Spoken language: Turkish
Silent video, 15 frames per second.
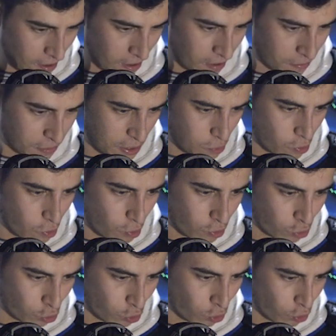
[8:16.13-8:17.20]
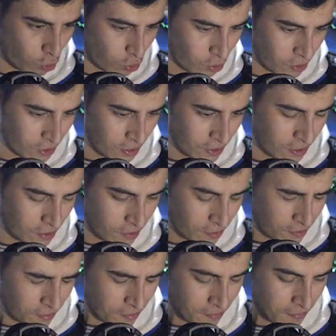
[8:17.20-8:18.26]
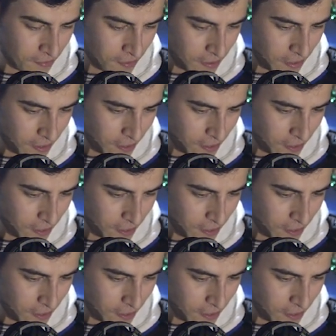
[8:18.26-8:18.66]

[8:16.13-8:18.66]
Ha, ya onu olacak. Amına koyayım.